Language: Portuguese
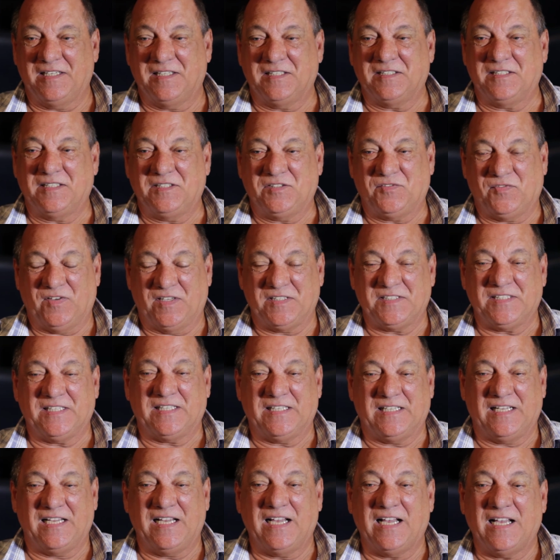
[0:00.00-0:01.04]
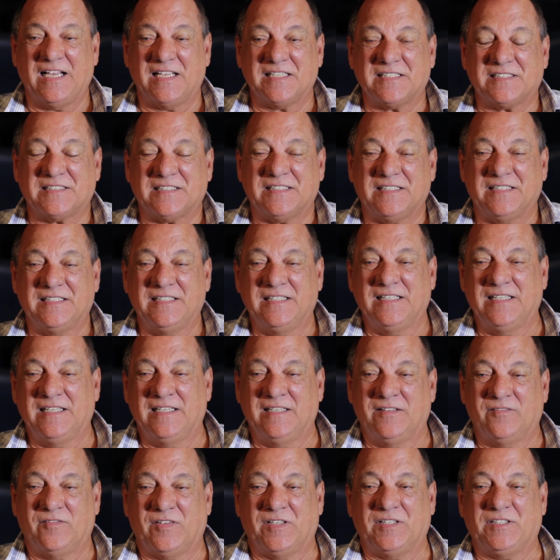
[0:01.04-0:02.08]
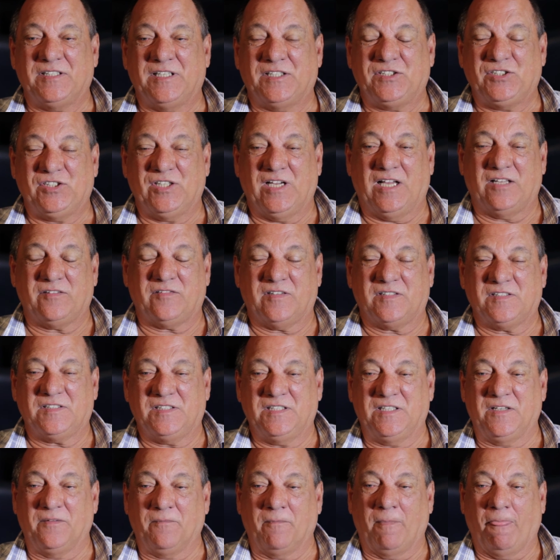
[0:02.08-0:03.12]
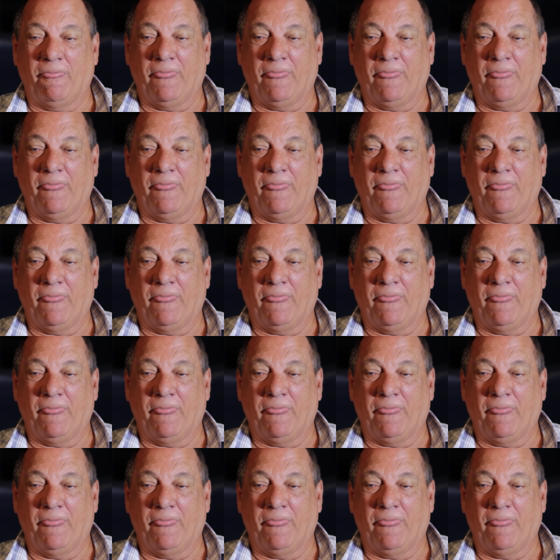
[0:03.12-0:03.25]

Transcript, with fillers: a gente fazia na raça. Fazia teatro assim.